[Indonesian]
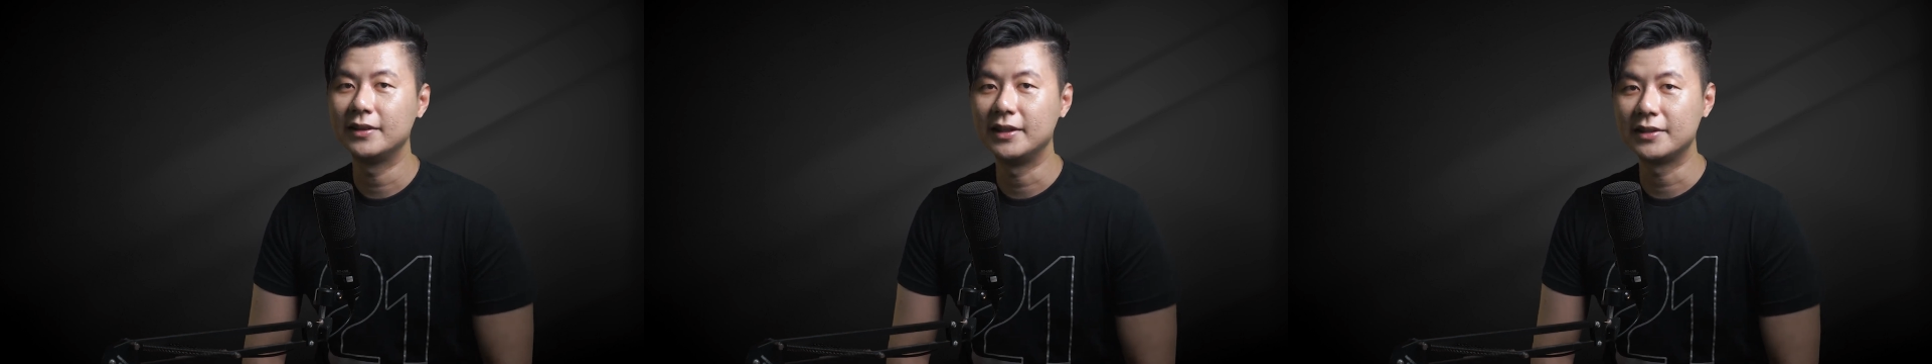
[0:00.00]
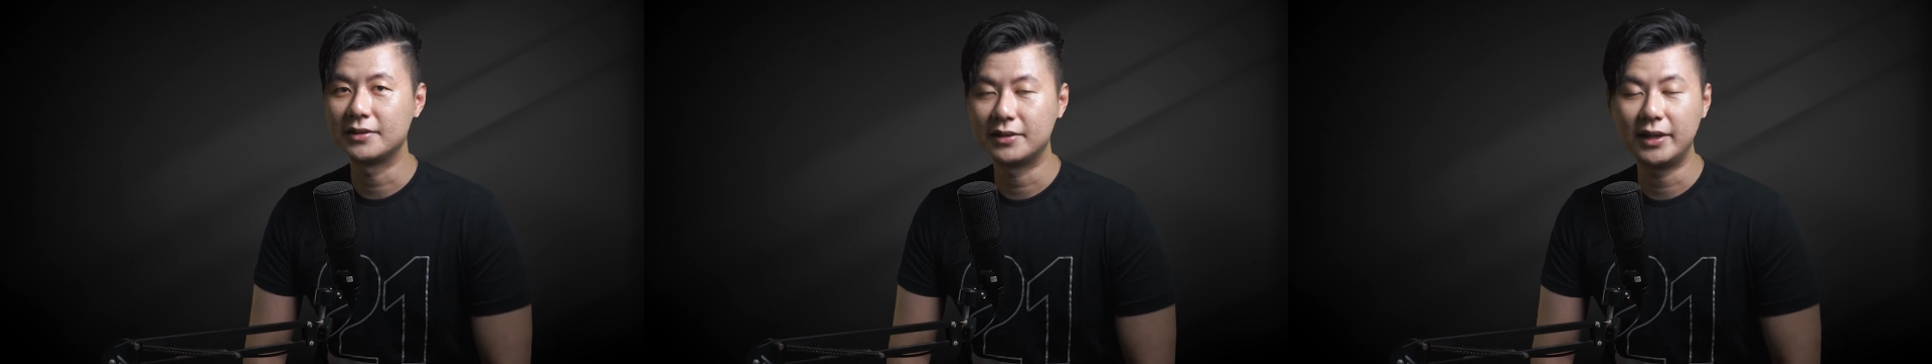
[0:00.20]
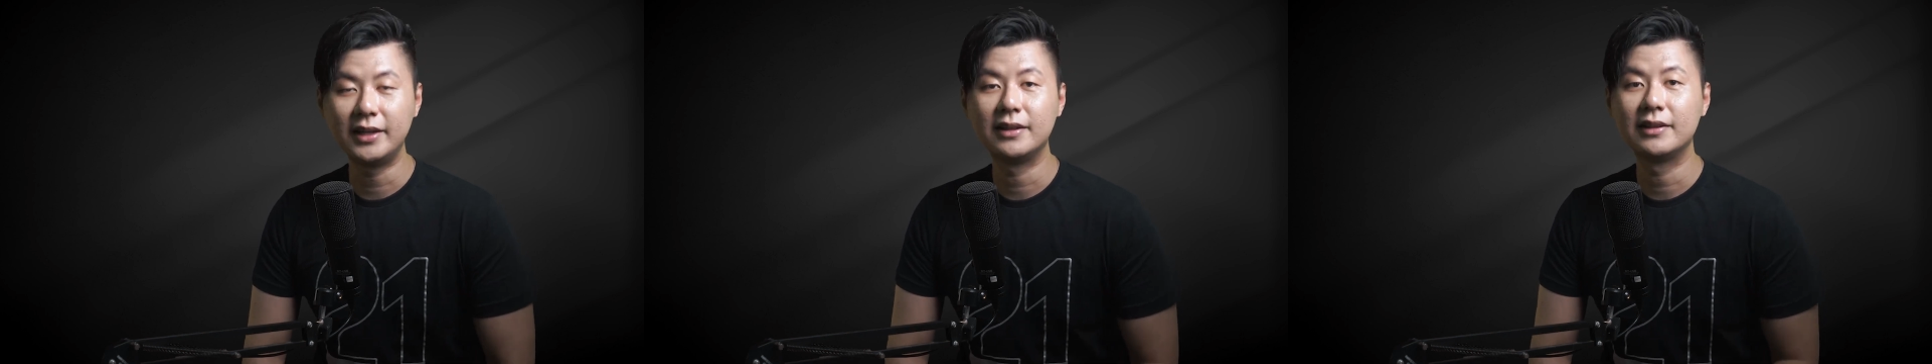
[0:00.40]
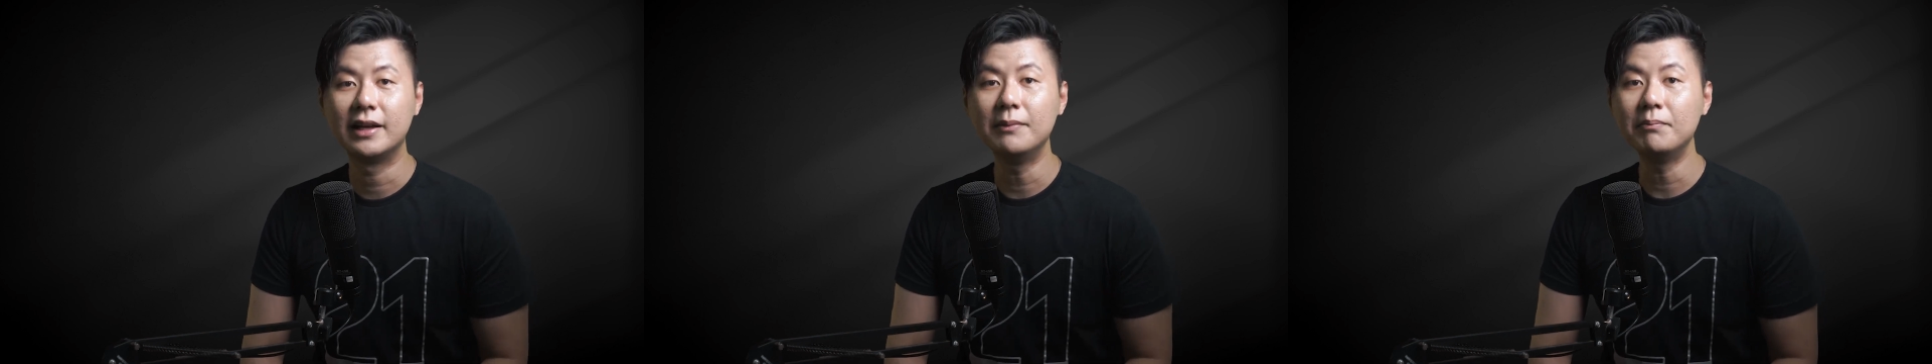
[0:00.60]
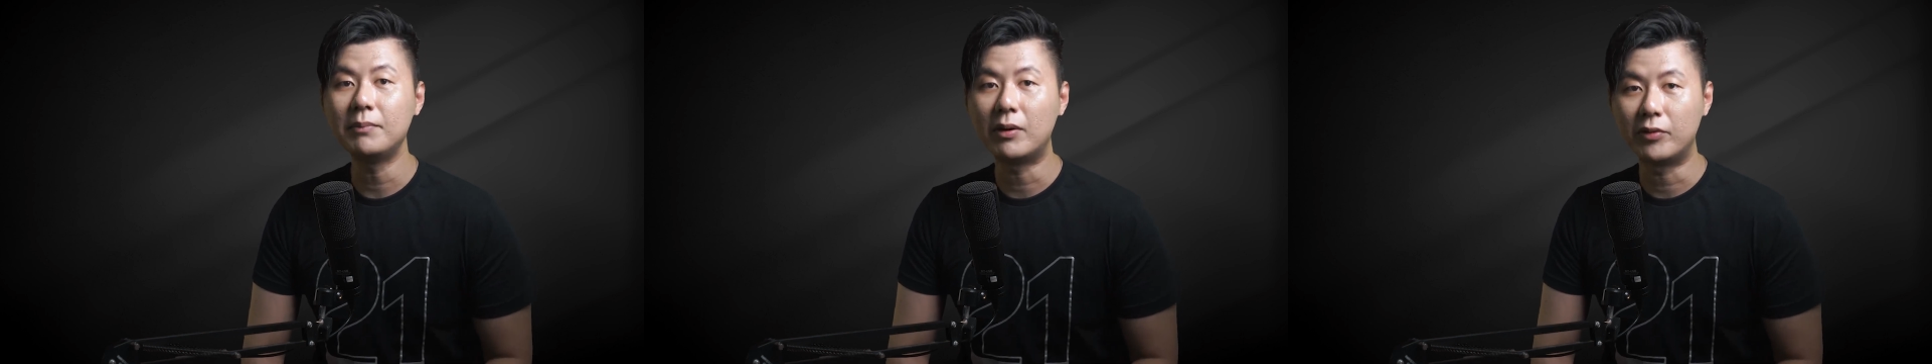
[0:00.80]
listrik,
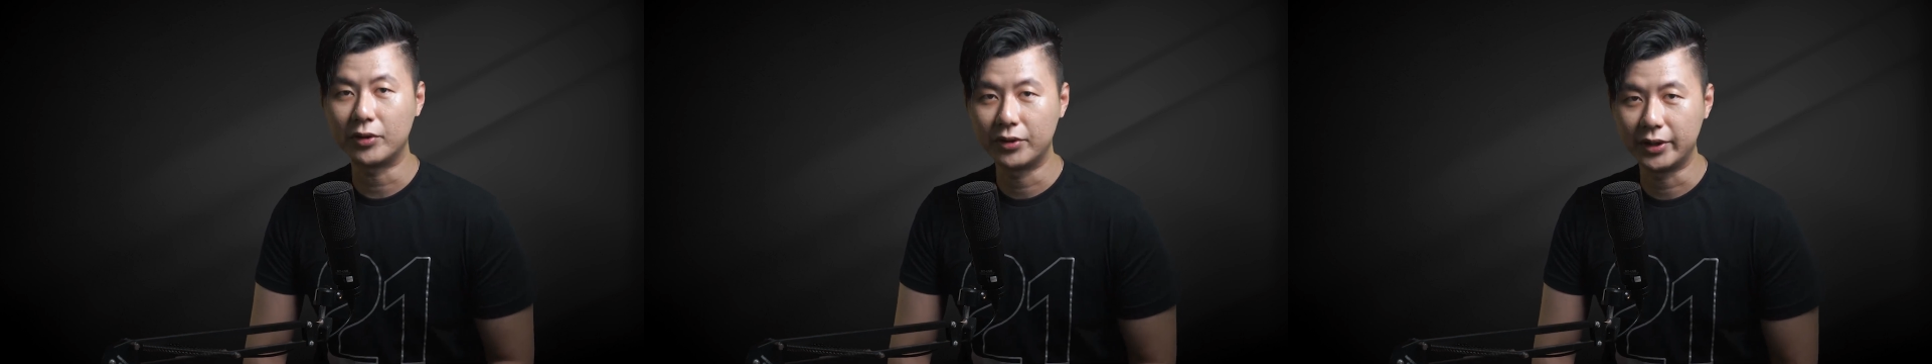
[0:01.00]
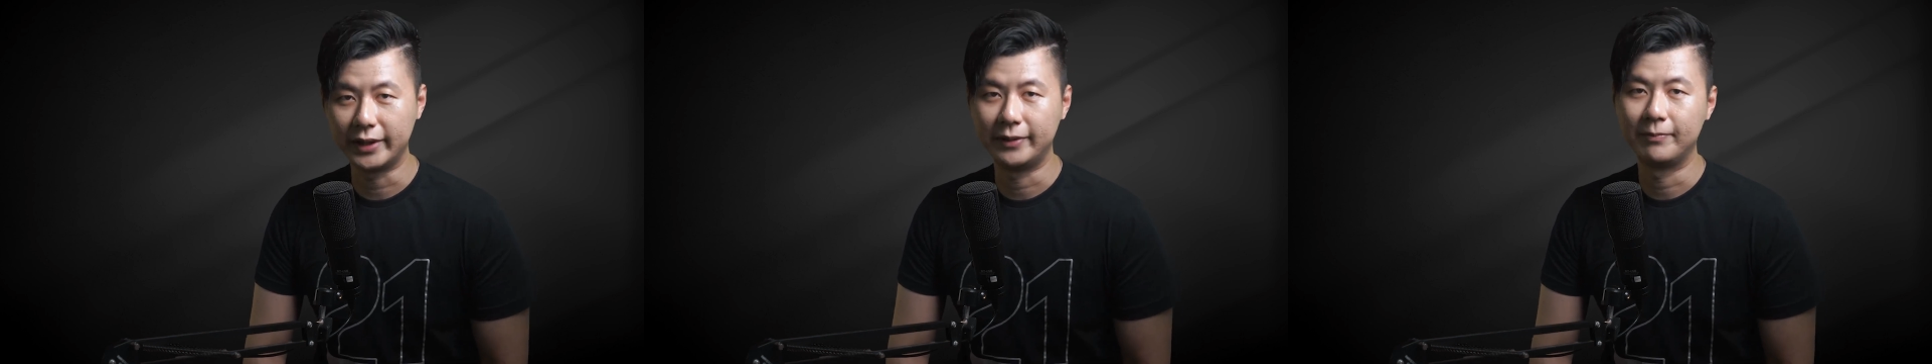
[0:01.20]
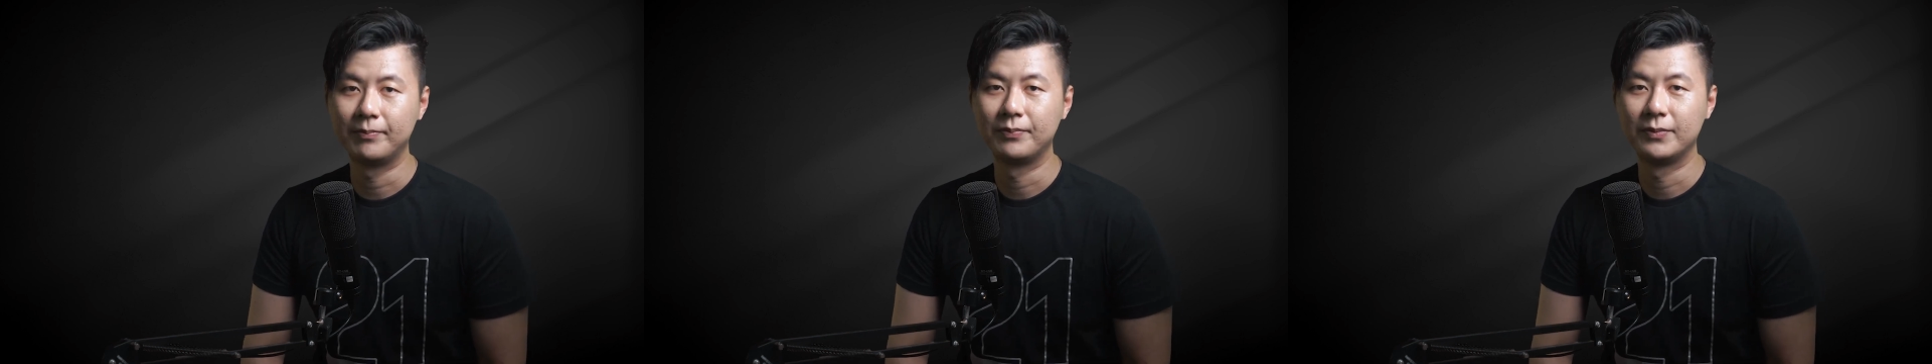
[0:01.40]
dan power grid.